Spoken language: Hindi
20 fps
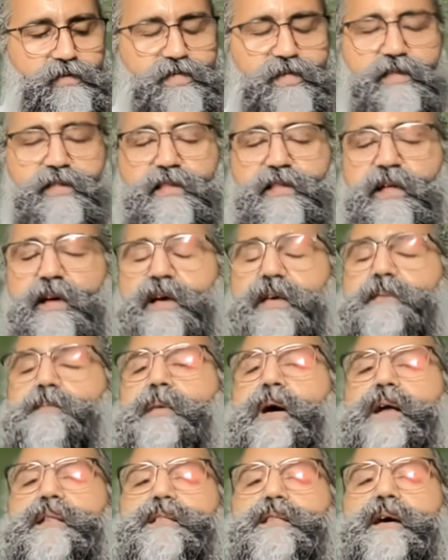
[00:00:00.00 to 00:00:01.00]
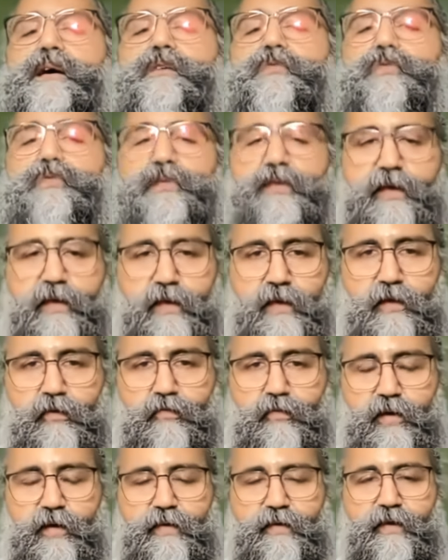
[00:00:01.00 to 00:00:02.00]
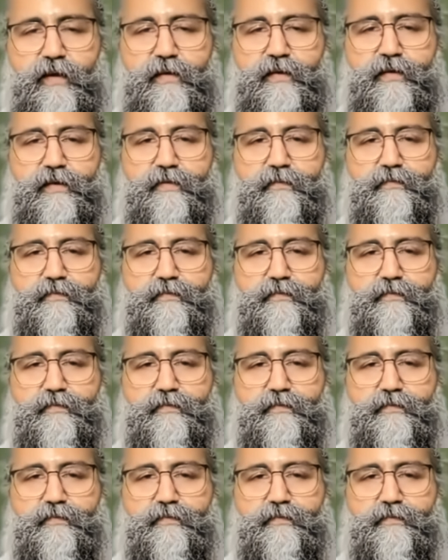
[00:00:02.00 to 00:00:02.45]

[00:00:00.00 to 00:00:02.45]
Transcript: जितना ईमानदार हो सकेंगे उनके साथ